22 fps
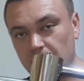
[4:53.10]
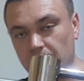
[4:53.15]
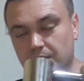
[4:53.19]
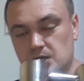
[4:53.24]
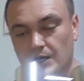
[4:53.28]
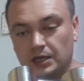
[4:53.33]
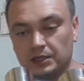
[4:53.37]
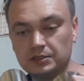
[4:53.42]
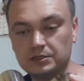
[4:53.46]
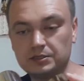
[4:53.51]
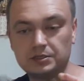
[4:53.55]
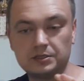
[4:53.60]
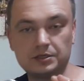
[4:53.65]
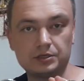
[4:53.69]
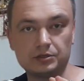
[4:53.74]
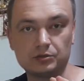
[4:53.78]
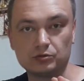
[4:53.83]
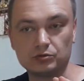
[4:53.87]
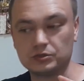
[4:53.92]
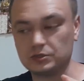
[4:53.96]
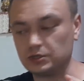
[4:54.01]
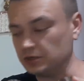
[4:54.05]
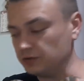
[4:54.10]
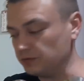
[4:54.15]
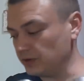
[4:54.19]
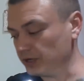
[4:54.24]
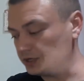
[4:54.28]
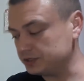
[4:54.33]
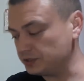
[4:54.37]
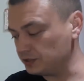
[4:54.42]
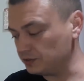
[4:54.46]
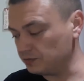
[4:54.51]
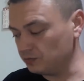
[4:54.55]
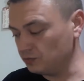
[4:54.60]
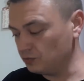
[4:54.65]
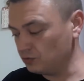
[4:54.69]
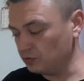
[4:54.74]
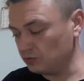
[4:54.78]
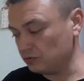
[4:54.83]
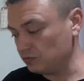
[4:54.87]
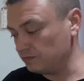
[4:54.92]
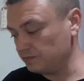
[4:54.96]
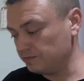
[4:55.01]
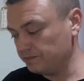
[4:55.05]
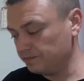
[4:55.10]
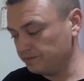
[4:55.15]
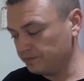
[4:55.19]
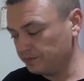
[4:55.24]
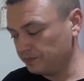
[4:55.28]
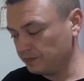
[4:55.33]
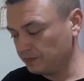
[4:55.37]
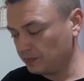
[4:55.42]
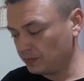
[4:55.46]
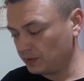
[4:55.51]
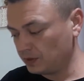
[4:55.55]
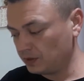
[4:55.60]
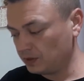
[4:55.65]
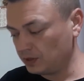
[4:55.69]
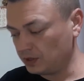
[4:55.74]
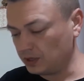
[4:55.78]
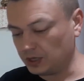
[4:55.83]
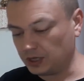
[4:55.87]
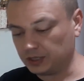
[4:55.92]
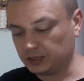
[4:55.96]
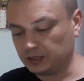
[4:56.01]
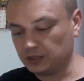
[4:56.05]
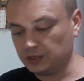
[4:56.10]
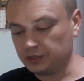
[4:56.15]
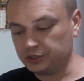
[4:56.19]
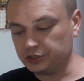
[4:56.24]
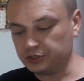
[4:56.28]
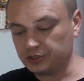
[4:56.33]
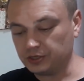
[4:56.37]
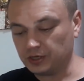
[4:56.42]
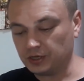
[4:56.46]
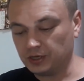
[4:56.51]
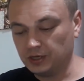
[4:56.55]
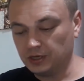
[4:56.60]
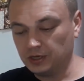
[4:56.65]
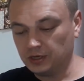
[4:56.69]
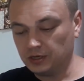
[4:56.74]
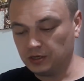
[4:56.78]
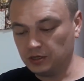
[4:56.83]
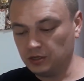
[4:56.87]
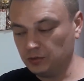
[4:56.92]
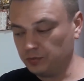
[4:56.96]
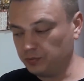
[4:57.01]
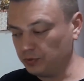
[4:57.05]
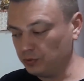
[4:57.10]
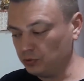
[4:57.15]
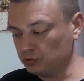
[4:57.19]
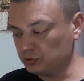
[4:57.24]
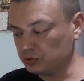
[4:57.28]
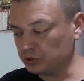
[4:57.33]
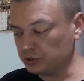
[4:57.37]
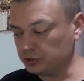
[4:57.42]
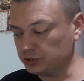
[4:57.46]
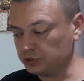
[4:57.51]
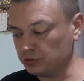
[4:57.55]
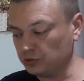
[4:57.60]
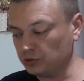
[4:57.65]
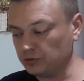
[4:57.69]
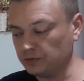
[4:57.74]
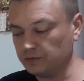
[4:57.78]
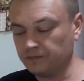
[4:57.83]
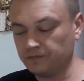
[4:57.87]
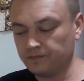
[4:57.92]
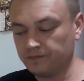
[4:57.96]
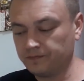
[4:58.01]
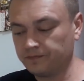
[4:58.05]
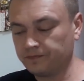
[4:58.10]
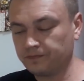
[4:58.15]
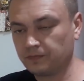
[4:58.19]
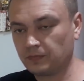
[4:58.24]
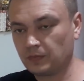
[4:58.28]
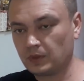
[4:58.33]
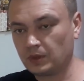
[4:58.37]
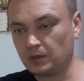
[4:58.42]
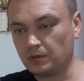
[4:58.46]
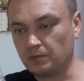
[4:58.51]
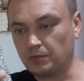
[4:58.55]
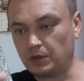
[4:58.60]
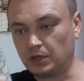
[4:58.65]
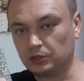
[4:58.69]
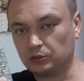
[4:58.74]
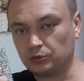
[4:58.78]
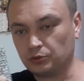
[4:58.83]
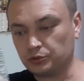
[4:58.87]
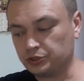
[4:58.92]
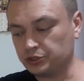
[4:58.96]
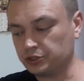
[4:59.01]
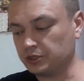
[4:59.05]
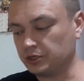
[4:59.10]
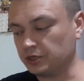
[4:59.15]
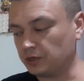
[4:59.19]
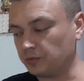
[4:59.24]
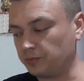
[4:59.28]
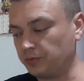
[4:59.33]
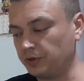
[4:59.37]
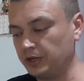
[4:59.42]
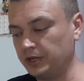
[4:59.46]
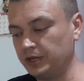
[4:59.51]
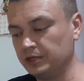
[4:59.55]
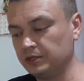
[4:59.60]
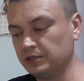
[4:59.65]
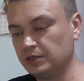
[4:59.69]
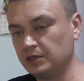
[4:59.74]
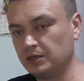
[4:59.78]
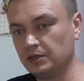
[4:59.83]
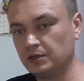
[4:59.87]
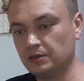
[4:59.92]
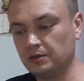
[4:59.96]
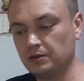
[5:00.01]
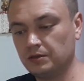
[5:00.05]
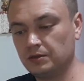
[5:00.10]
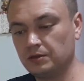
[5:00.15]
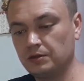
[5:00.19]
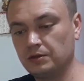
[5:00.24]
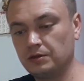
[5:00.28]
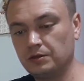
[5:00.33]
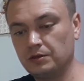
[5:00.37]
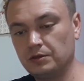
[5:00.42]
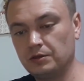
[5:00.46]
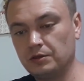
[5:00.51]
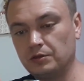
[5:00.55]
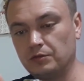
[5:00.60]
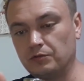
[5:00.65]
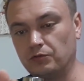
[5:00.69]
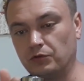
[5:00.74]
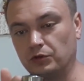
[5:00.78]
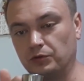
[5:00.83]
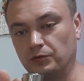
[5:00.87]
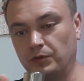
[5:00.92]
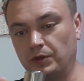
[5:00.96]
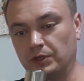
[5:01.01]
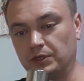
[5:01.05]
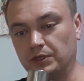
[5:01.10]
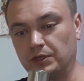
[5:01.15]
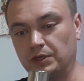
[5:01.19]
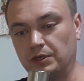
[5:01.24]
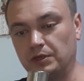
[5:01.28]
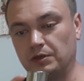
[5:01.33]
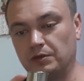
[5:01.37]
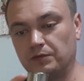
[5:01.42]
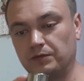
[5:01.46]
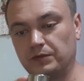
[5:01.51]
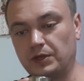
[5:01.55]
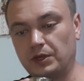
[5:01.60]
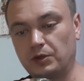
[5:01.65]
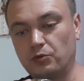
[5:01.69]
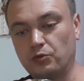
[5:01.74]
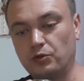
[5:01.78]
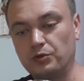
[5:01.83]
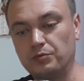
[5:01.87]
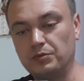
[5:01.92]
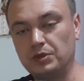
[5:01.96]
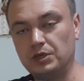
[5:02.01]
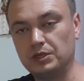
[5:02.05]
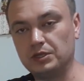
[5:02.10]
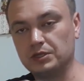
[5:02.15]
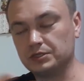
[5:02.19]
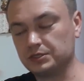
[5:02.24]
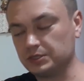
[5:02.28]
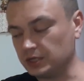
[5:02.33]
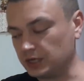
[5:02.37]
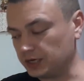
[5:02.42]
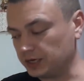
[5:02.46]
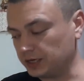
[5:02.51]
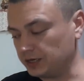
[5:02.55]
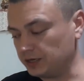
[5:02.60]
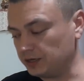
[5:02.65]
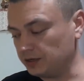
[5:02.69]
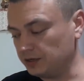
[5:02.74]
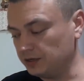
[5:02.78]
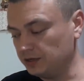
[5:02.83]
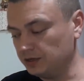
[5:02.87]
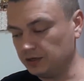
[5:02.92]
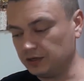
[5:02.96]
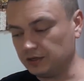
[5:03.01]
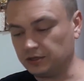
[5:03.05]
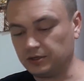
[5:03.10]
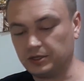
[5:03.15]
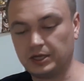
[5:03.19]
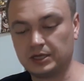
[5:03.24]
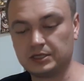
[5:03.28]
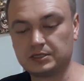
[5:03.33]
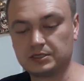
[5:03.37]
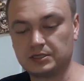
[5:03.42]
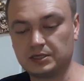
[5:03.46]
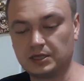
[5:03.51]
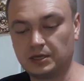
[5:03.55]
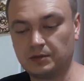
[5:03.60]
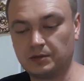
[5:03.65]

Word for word: кран снизу, сливать севуху. Отлично. И плюс еще моточек РПНки вот в этой, в такой мини-царге, даст